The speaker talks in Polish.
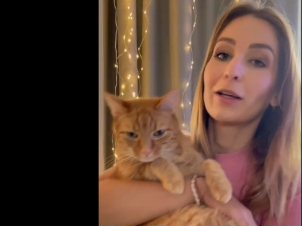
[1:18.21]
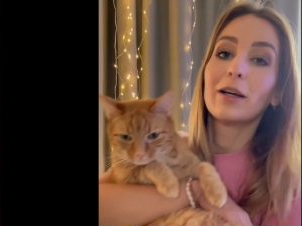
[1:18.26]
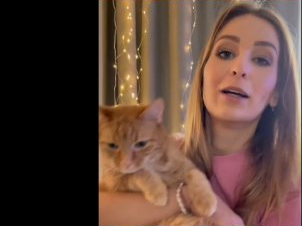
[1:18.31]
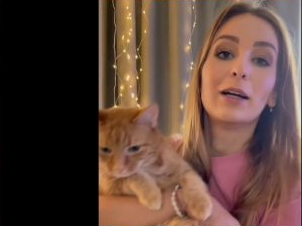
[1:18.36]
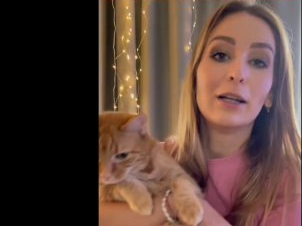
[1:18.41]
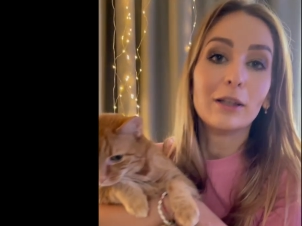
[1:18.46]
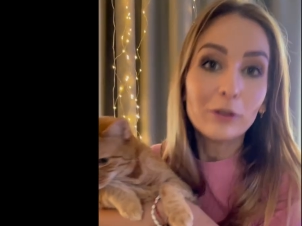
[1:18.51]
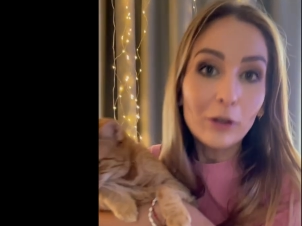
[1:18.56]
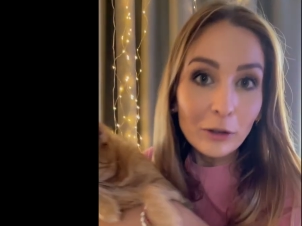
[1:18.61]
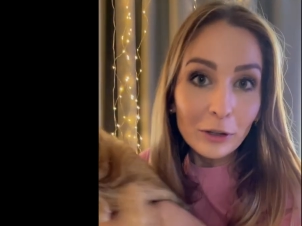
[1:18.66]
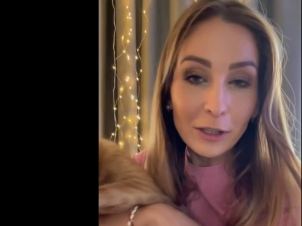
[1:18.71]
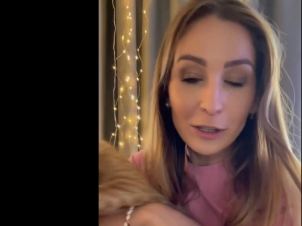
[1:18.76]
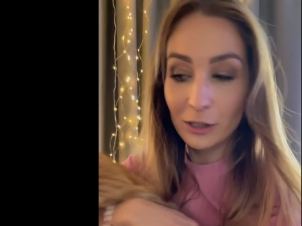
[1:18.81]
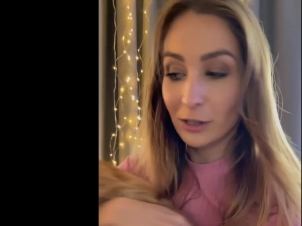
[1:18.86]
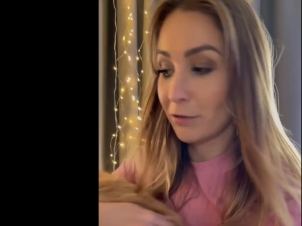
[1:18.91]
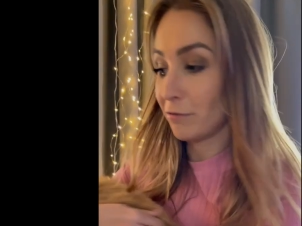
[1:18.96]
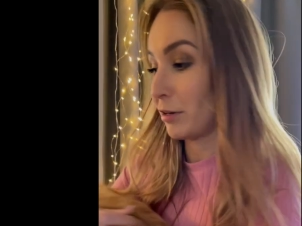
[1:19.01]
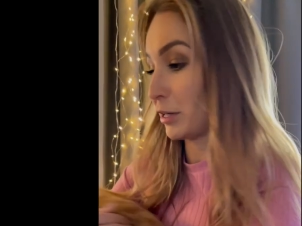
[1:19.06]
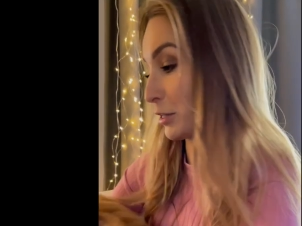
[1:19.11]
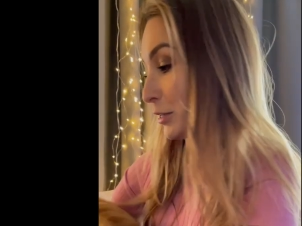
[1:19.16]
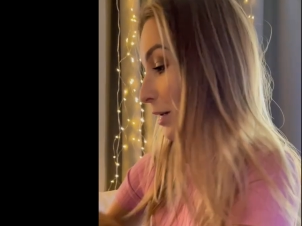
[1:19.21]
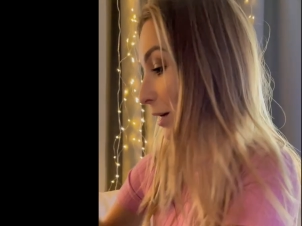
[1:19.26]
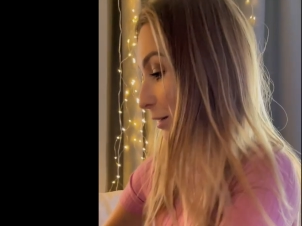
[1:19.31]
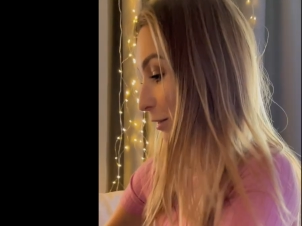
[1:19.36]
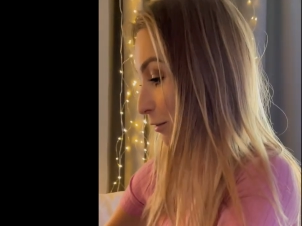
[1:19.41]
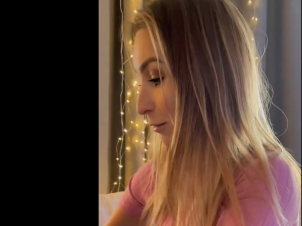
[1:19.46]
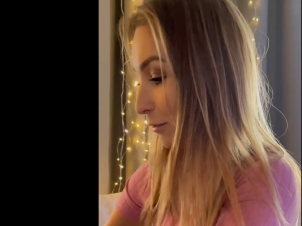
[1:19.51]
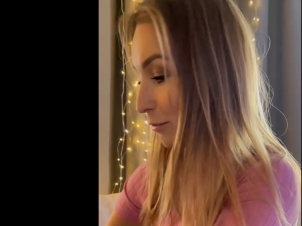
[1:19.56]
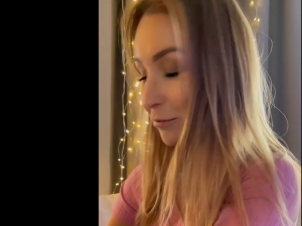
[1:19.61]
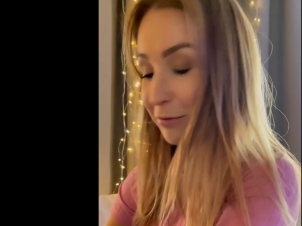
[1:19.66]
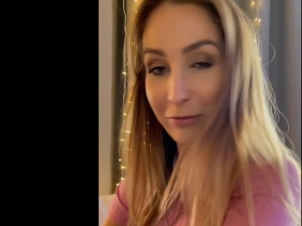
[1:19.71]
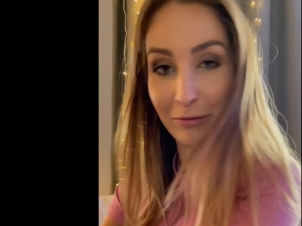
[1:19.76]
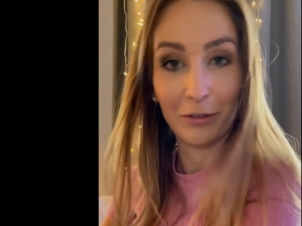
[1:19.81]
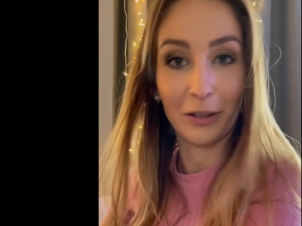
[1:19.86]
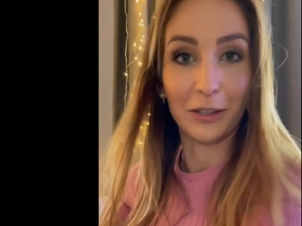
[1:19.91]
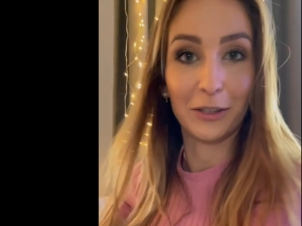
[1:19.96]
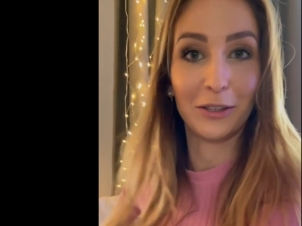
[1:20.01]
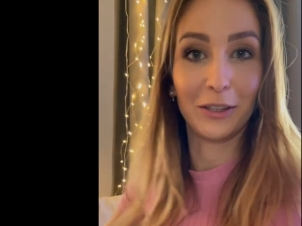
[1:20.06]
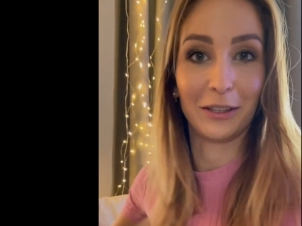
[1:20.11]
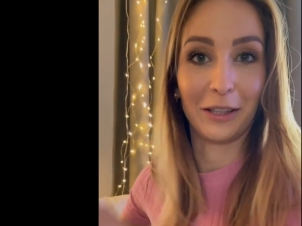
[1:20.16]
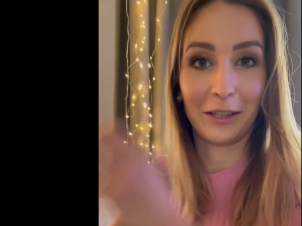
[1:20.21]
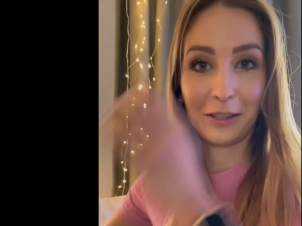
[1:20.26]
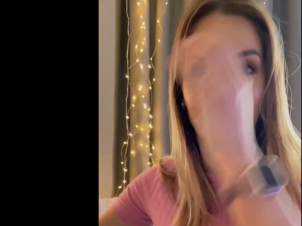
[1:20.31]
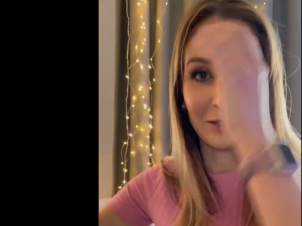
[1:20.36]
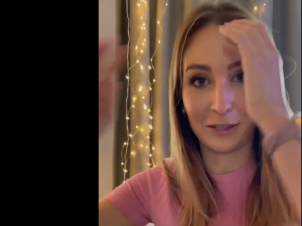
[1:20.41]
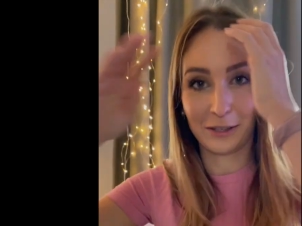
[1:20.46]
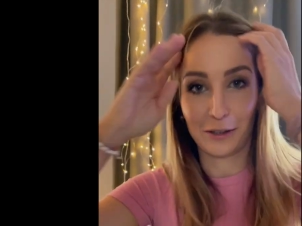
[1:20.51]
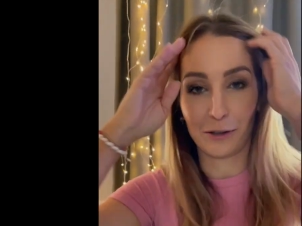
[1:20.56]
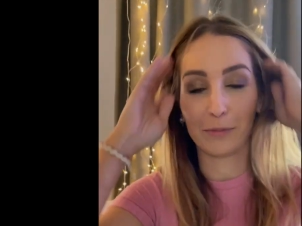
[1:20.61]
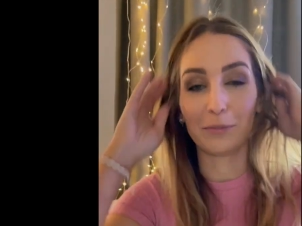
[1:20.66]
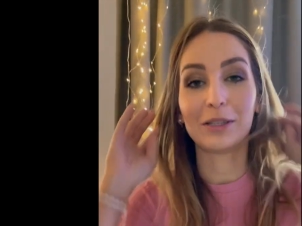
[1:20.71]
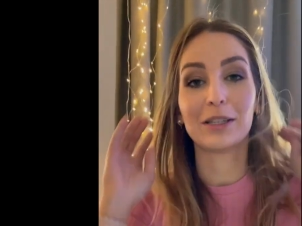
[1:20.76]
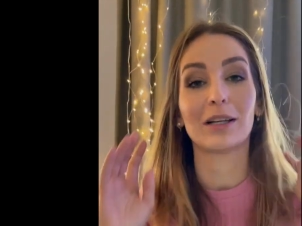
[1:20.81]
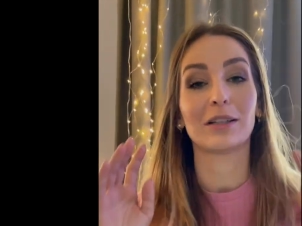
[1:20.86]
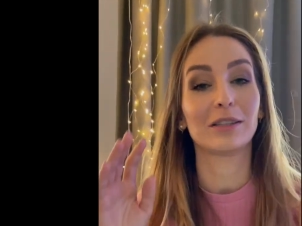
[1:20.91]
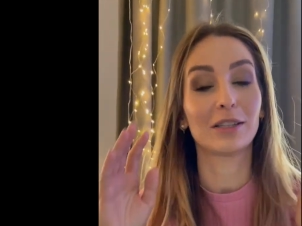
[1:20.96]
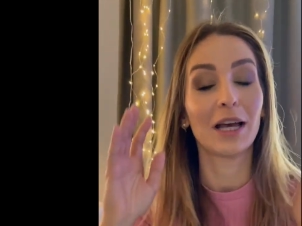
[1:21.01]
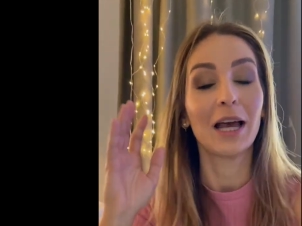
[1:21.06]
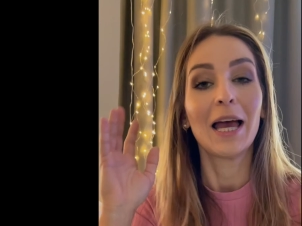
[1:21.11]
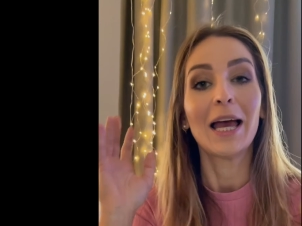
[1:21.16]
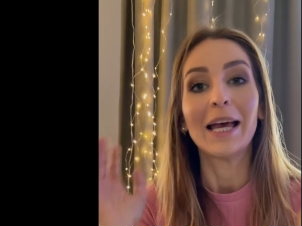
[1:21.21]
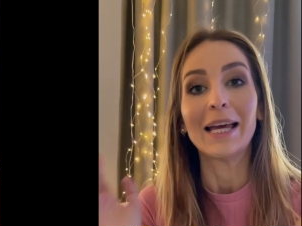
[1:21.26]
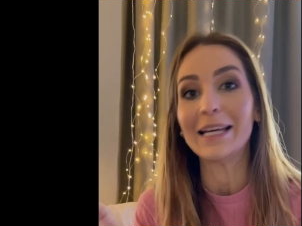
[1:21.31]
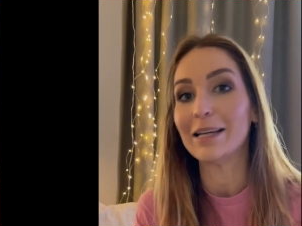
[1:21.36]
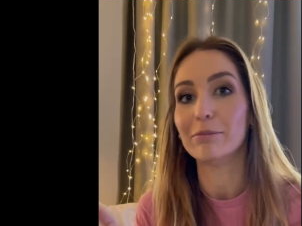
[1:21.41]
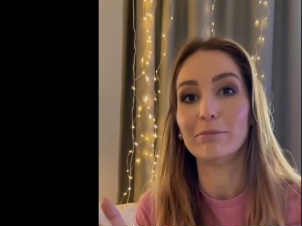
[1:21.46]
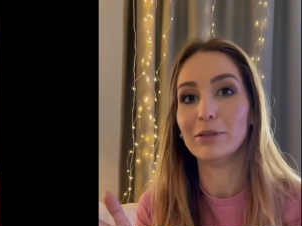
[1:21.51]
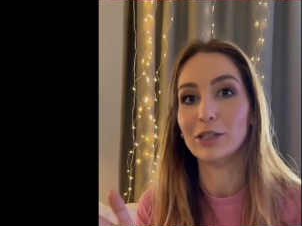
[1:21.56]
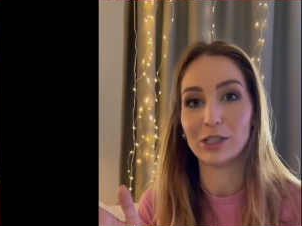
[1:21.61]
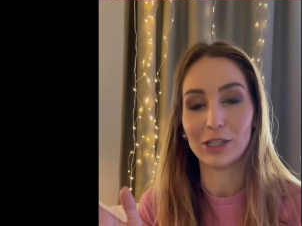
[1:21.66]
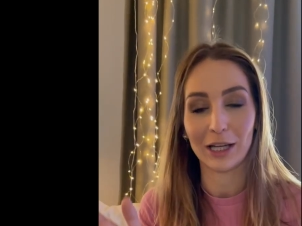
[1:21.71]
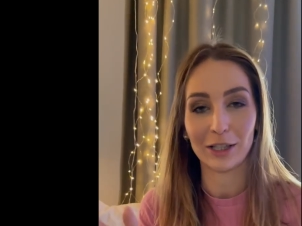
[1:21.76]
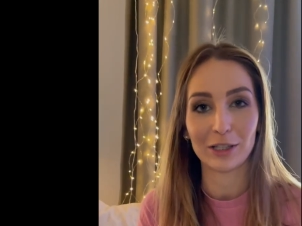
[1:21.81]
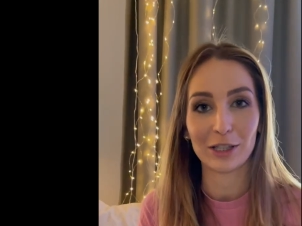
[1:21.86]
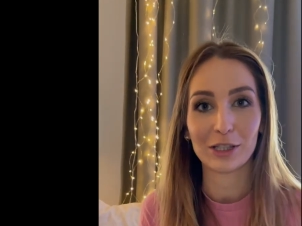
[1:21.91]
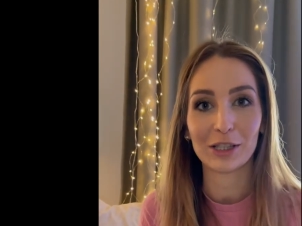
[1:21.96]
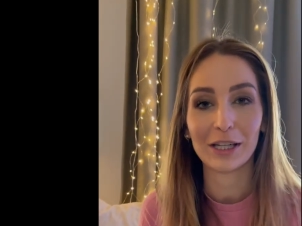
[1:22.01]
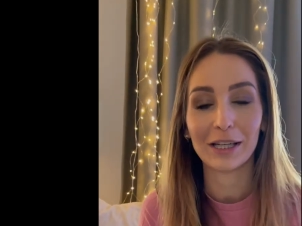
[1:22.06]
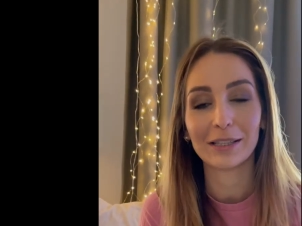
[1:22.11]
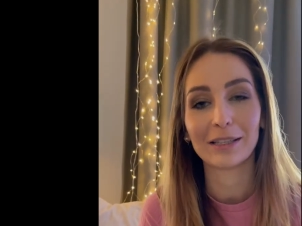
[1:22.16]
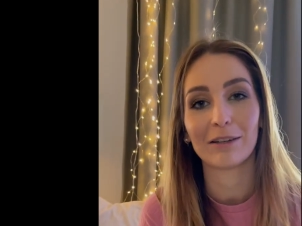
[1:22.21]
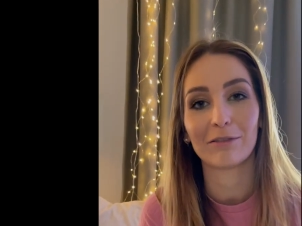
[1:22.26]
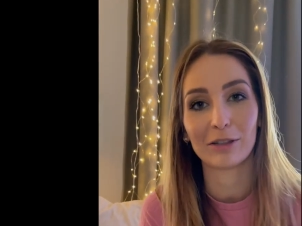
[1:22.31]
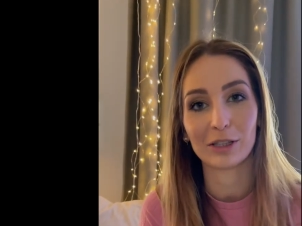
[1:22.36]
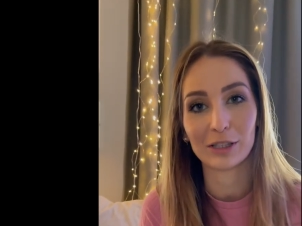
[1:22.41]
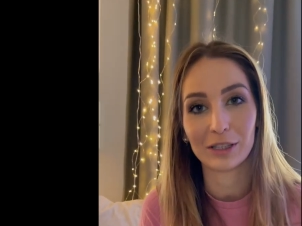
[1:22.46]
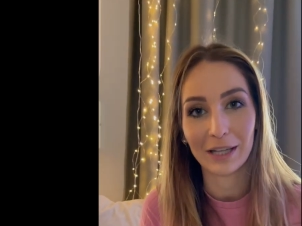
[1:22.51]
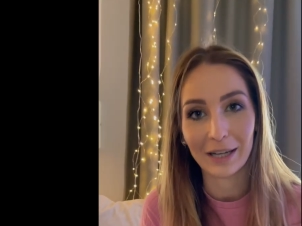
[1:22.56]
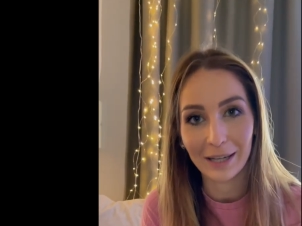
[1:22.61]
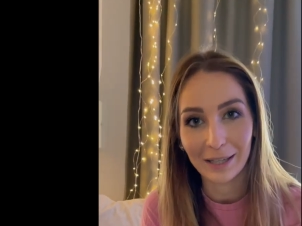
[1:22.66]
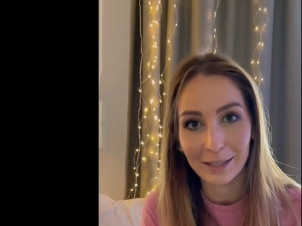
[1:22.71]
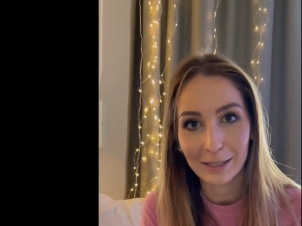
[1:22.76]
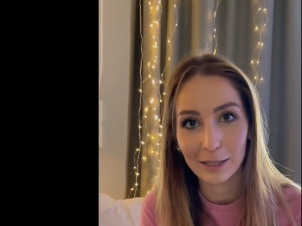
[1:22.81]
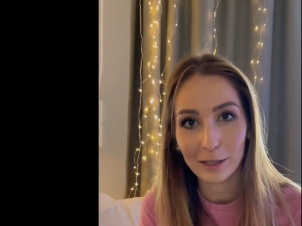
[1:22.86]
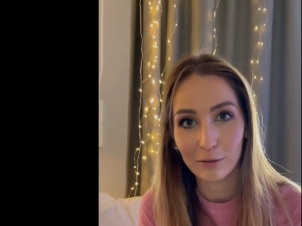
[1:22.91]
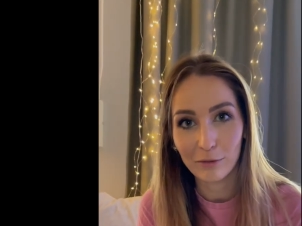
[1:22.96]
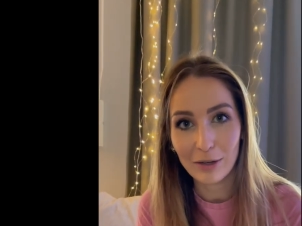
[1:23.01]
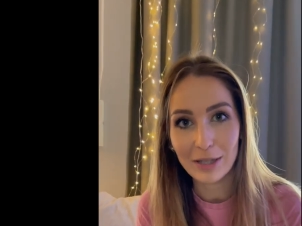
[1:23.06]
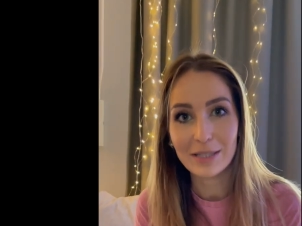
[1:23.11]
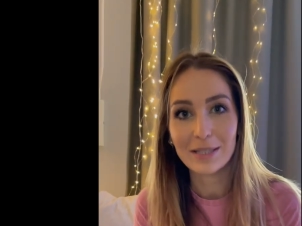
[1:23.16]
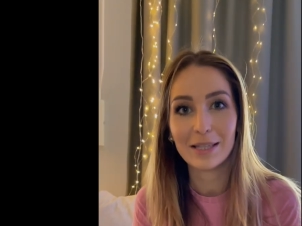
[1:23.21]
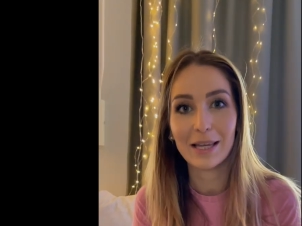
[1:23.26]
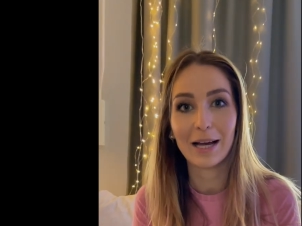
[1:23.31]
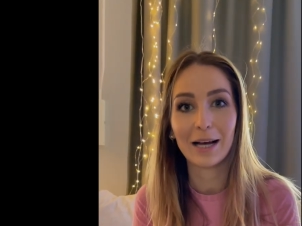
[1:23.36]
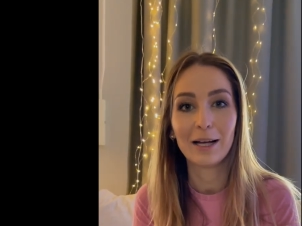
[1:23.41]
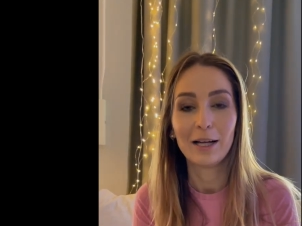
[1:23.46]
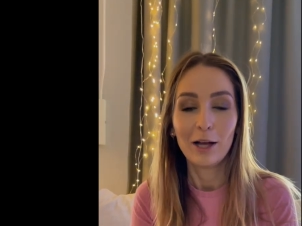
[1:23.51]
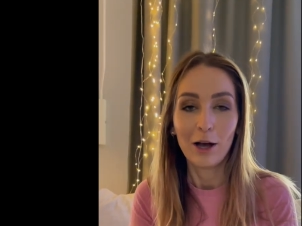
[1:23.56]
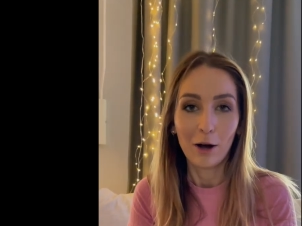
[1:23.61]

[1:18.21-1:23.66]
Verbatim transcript: E, no i jeszcze ważna, o właśnie tak się chciał miziać, e, miziać, jeszcze jedna ważna e, kwestia.